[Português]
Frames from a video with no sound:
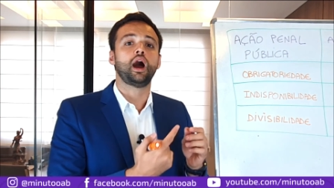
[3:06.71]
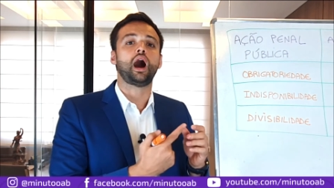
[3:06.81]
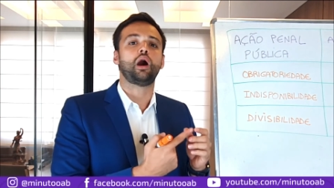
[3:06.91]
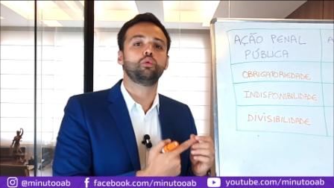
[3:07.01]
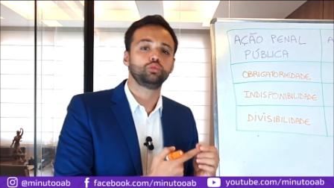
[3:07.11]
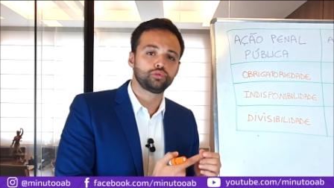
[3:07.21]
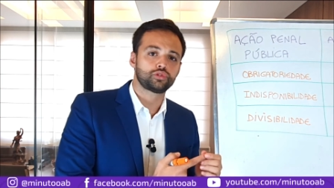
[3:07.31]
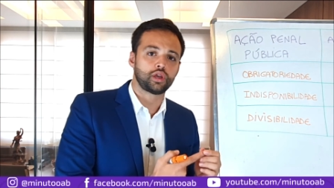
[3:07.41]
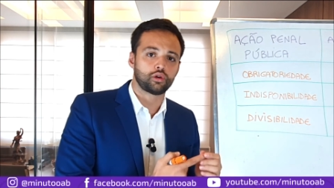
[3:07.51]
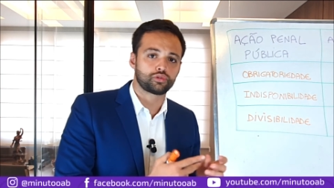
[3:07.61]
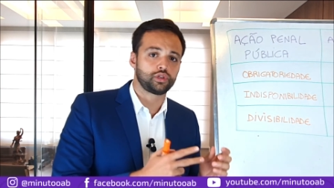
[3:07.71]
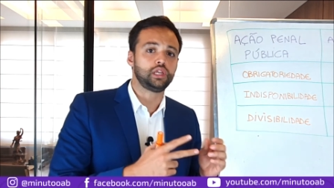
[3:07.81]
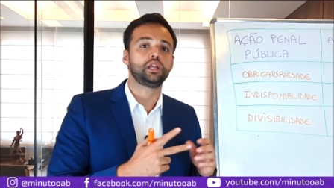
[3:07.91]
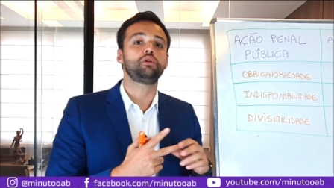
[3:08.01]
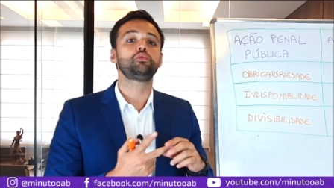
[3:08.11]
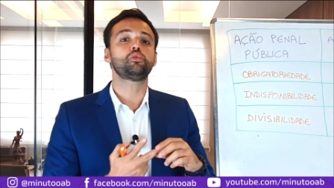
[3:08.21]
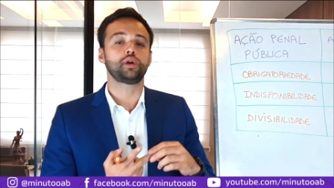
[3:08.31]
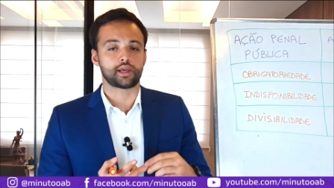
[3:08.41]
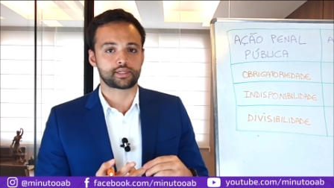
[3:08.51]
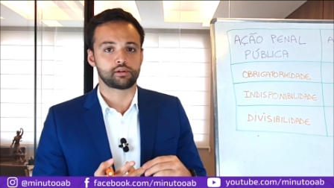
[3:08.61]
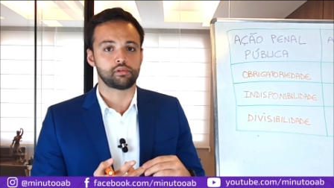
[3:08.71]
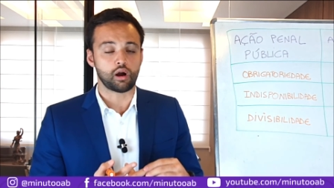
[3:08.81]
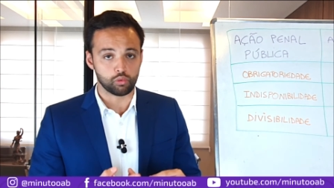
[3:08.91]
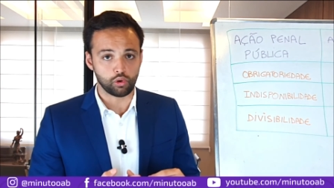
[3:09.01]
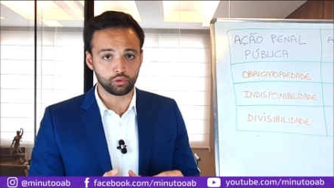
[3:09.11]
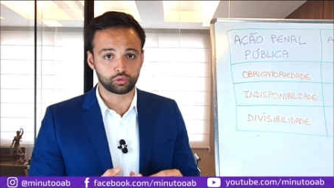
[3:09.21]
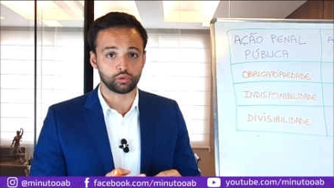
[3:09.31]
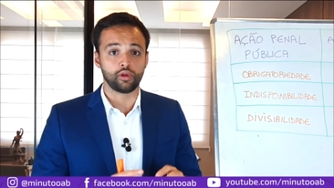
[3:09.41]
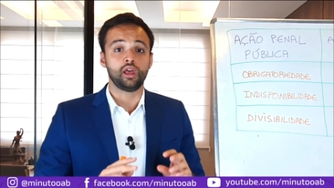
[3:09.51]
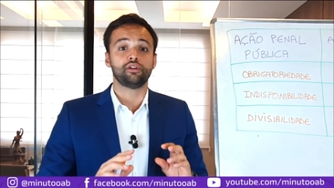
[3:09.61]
a um dos réus e não com relação ao outro,